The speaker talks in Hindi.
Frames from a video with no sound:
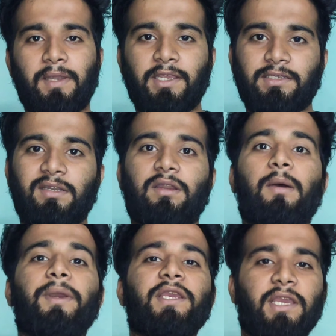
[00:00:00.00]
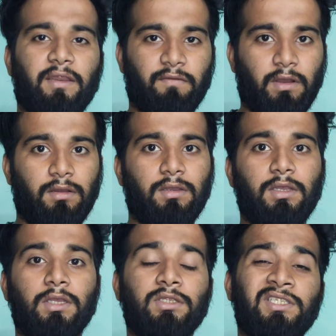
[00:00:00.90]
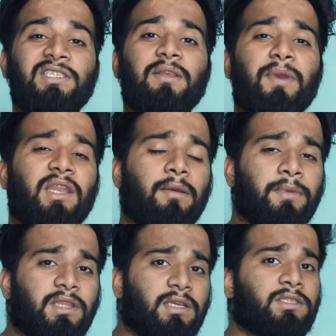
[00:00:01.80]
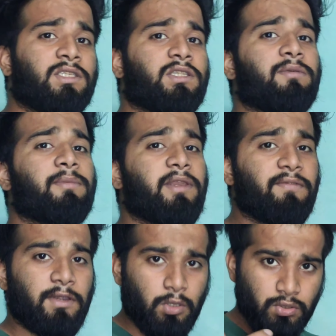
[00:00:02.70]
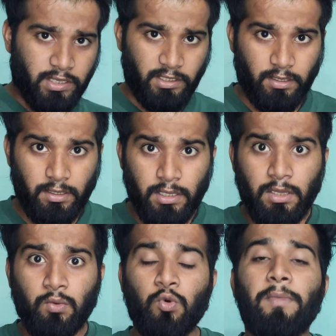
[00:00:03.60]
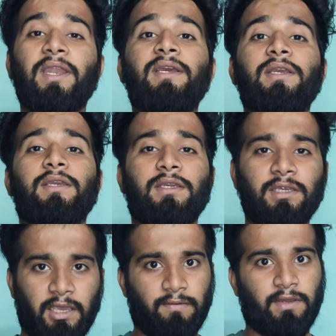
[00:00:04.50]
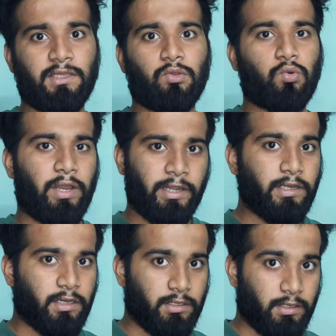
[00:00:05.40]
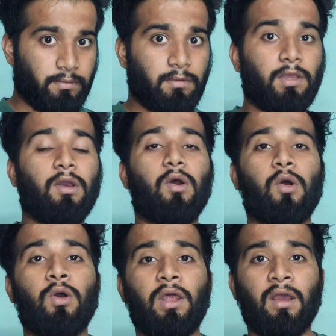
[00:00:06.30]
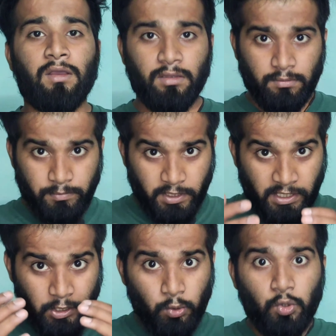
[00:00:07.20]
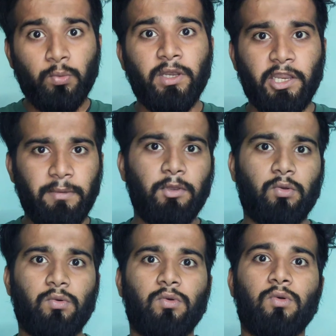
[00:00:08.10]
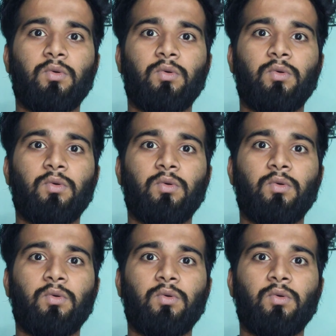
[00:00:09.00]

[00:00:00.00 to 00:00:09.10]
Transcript: एप्लीकेशन का नाम है कैनवा जिससे मैंने अभी तक जितनी भी मेरी वीडियोज़ आई हैं वो मैंने कैनवा के थ्रू एडिट करी है और आप एक यूट्यूबर नहीं भी हो